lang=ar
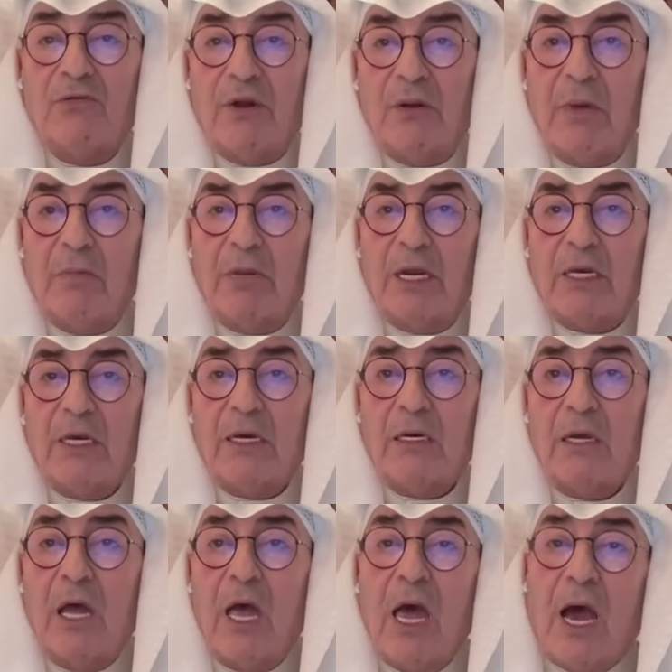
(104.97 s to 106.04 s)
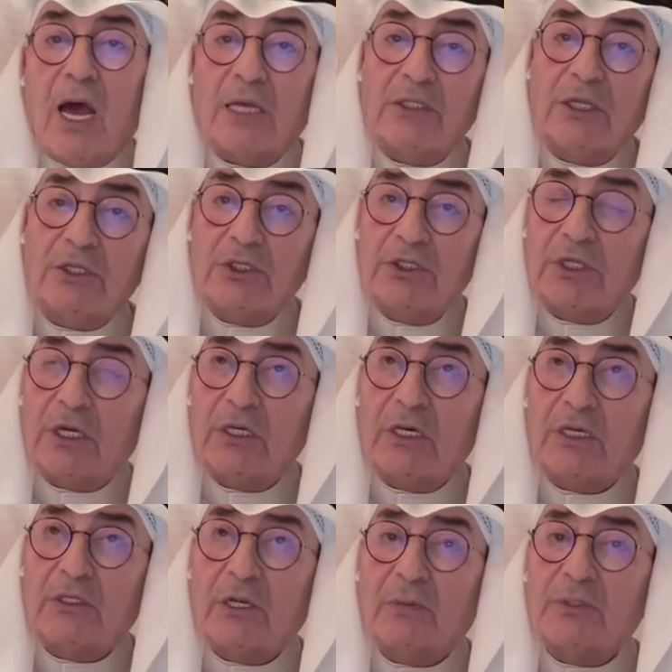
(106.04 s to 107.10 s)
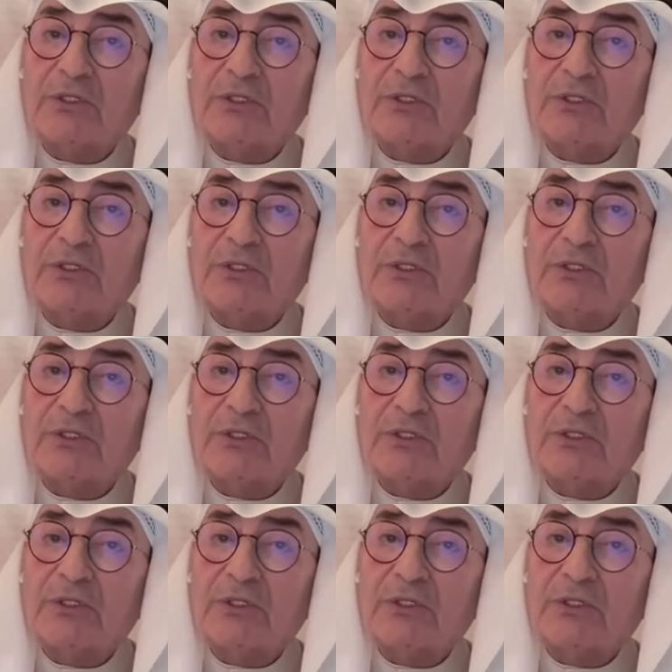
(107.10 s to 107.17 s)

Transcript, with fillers: في المملكة عدد الشركات